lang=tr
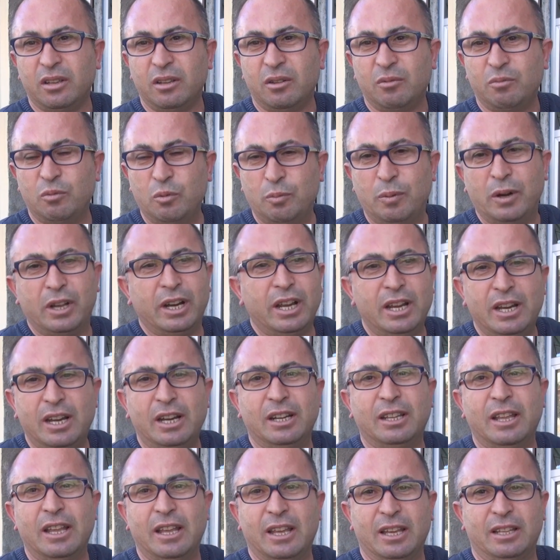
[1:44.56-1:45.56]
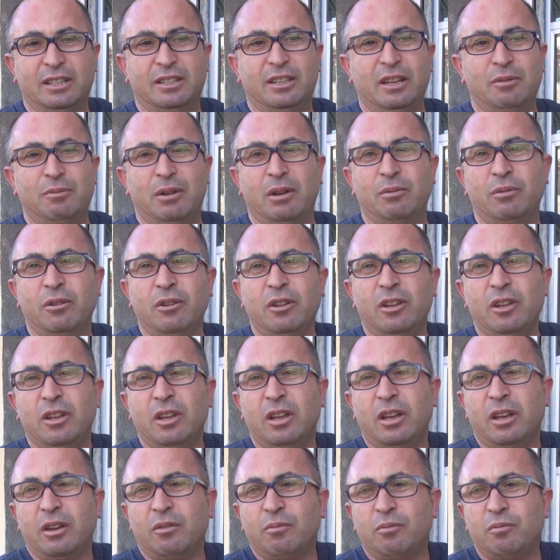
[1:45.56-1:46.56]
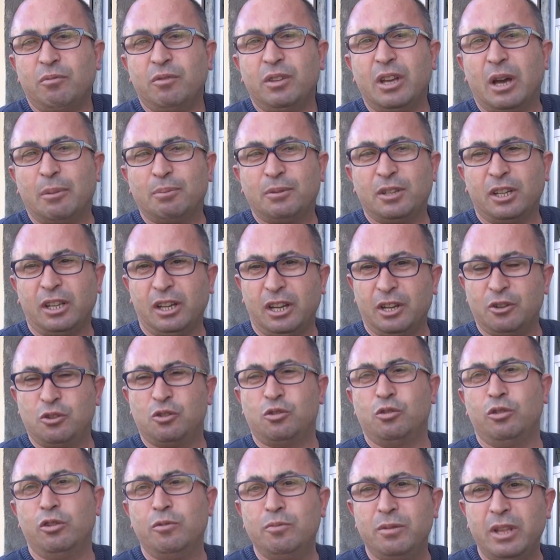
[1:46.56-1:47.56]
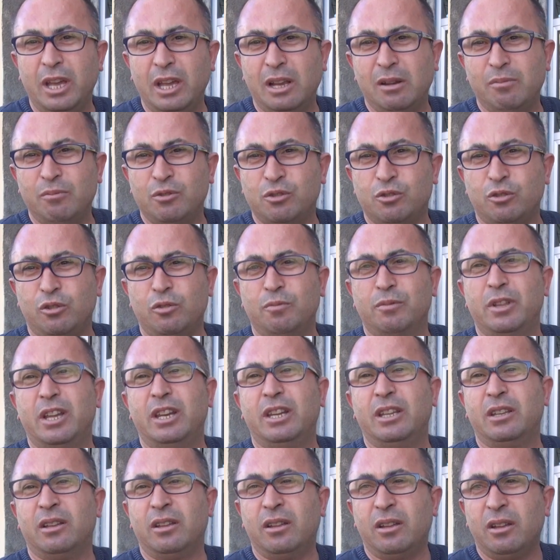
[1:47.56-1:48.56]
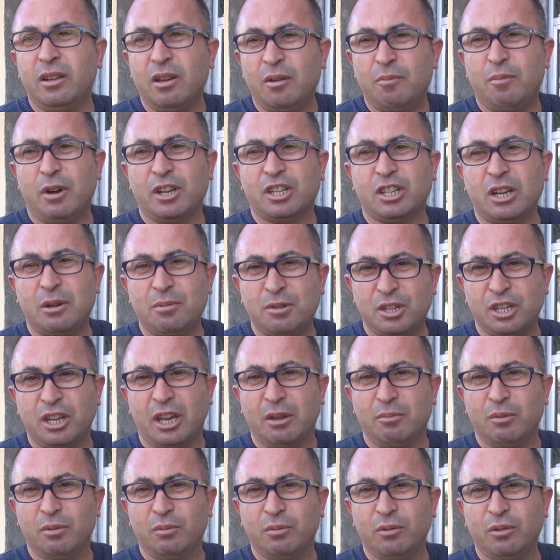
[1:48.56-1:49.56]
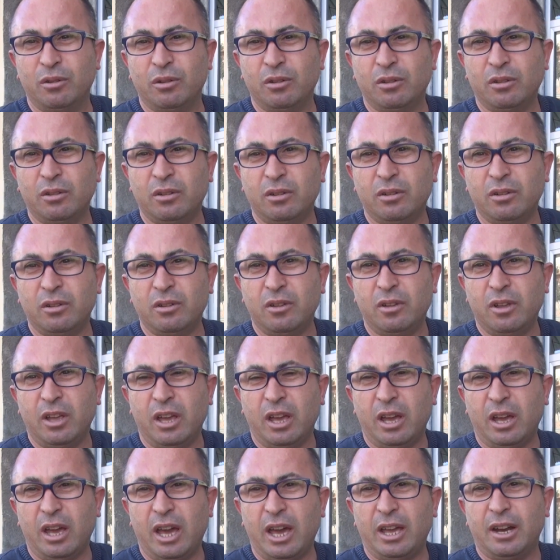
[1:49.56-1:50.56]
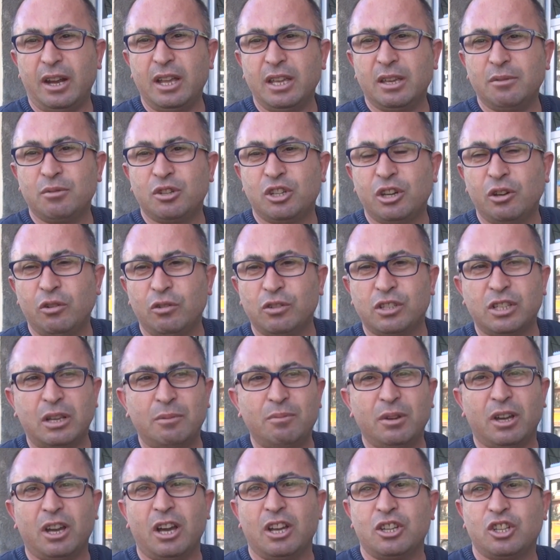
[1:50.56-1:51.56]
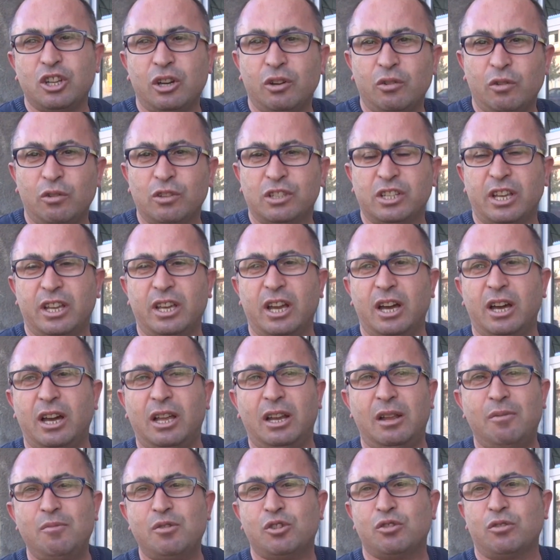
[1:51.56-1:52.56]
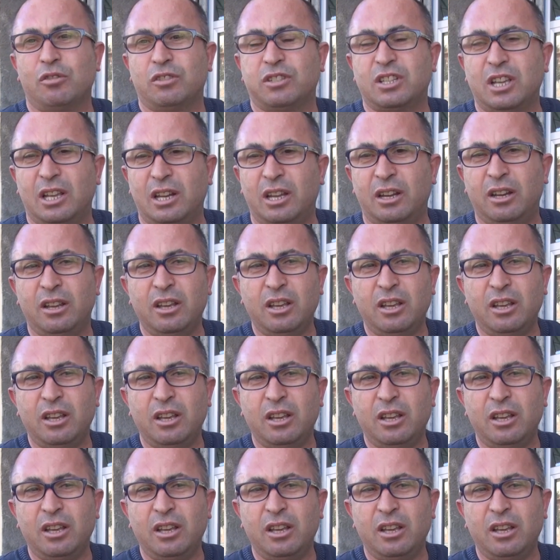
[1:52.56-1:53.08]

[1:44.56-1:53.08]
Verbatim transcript: Bu parayı nereden getireyim? Ya, yaptıkları zulüm değil mi? Zulümden başka bir şey mi bu? Herhangi bir şey olsa, bir kaçak olsa, yakalamış olsalar